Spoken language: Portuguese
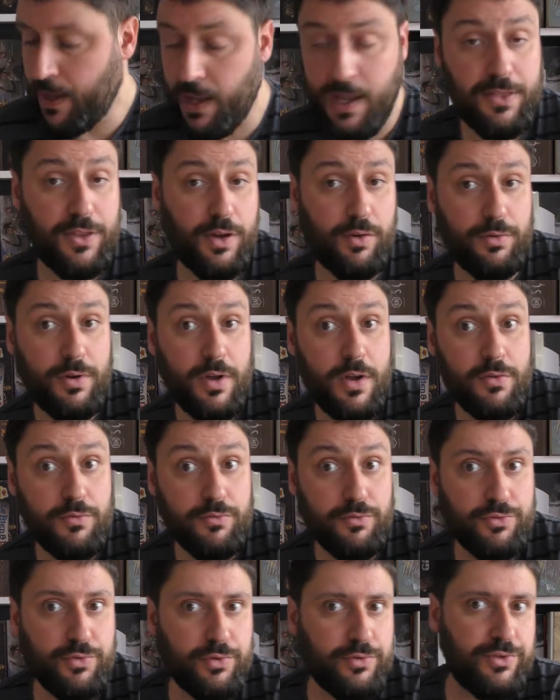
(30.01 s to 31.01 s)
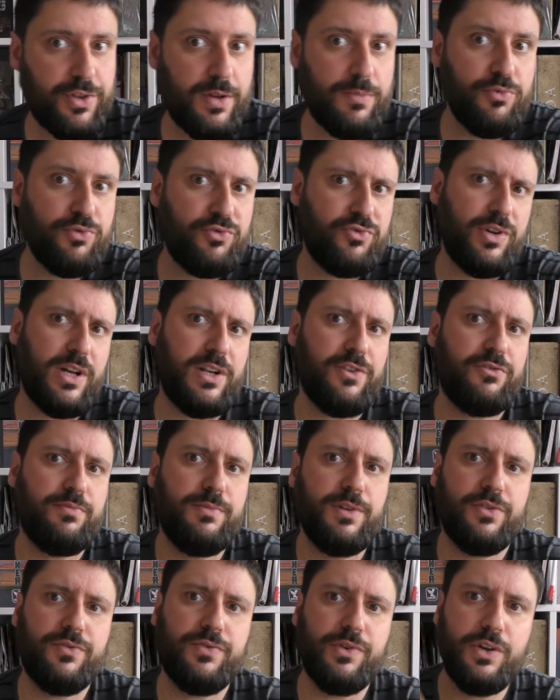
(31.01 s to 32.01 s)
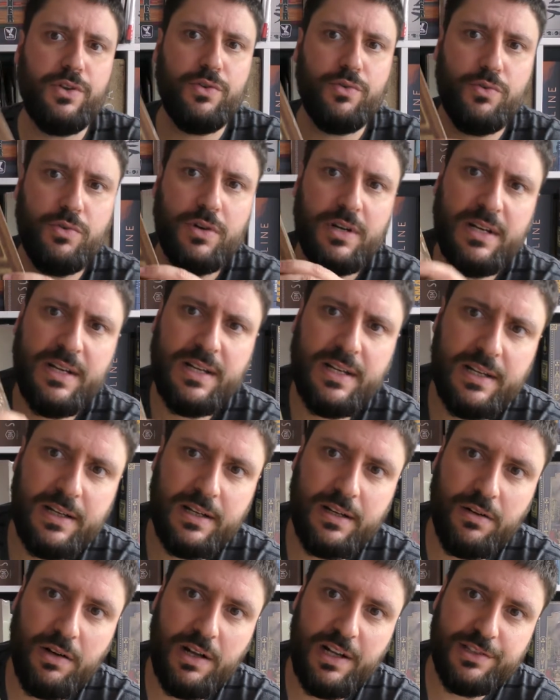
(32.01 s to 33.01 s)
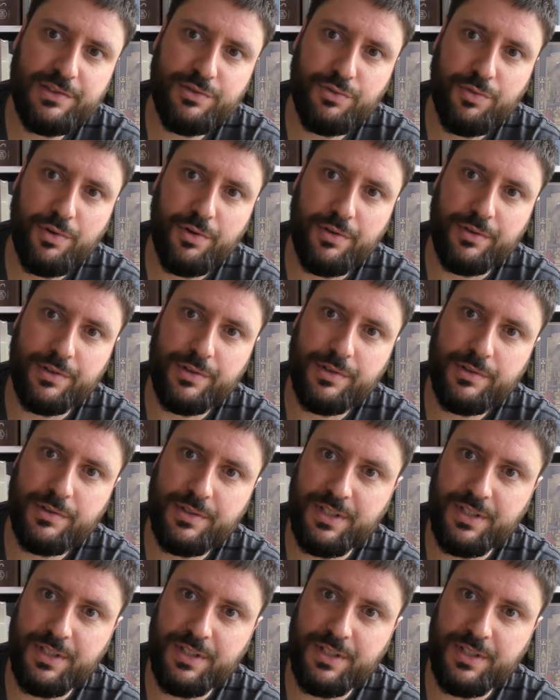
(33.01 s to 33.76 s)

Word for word: Então, um jogo que gostei muito de jogar este mês foi o Glass Road,